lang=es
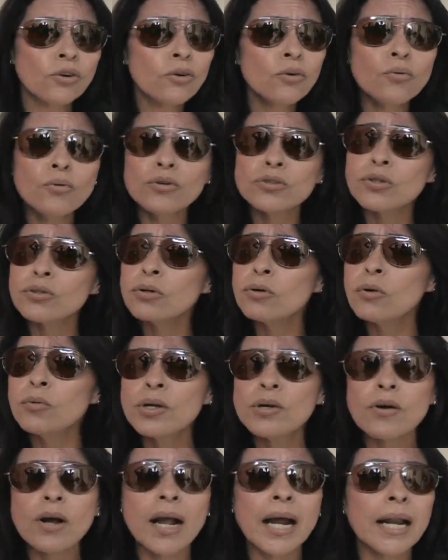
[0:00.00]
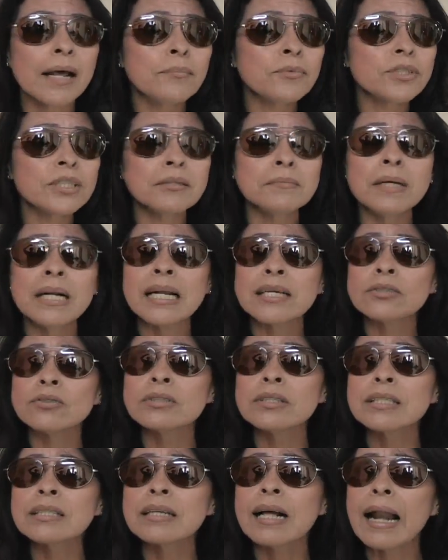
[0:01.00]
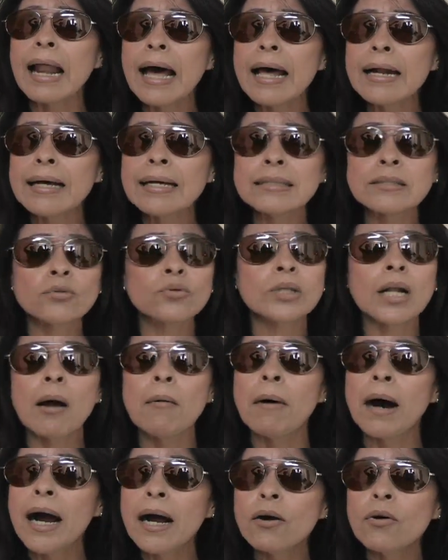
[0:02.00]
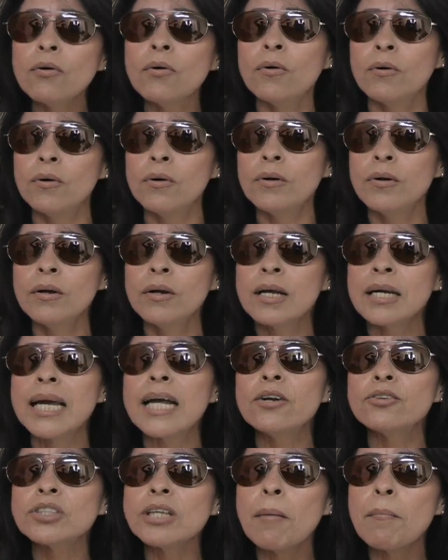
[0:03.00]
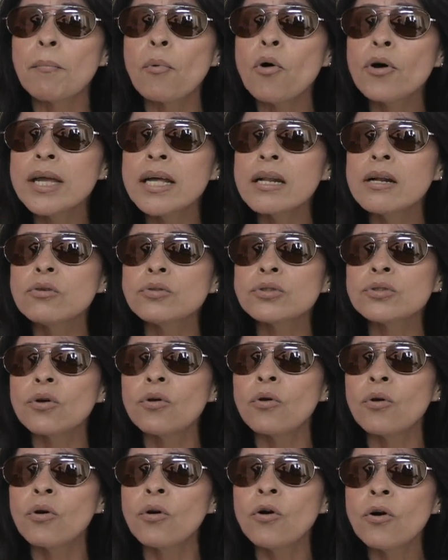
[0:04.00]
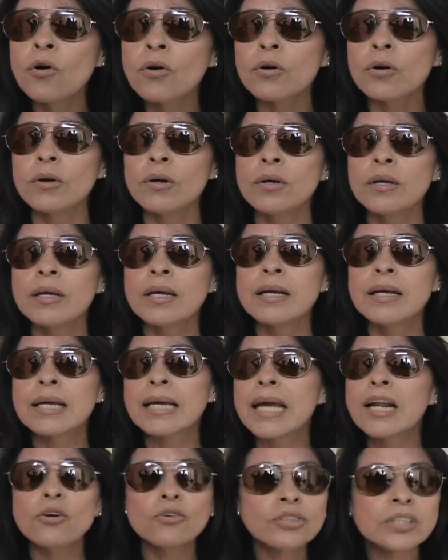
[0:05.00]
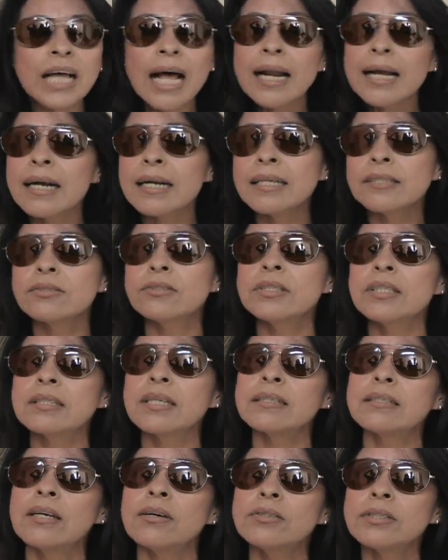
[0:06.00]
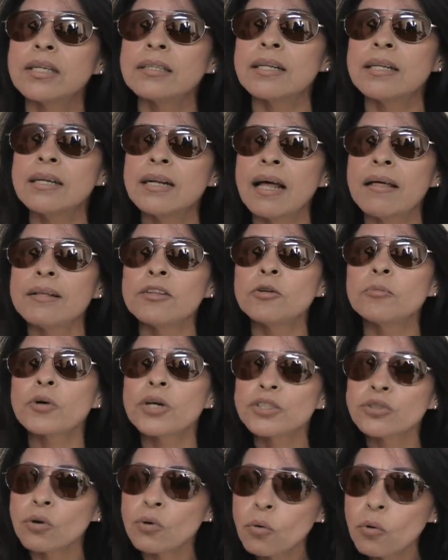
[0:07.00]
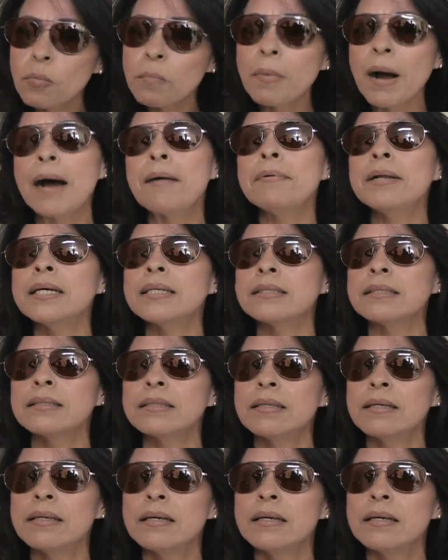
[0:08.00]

nosotros lo único que queremos es ver las cosas claras, su trabajo, que nos apoyen en nuestro dolor, que no salgan esos desgraciados que tienen adentro porque son culpables,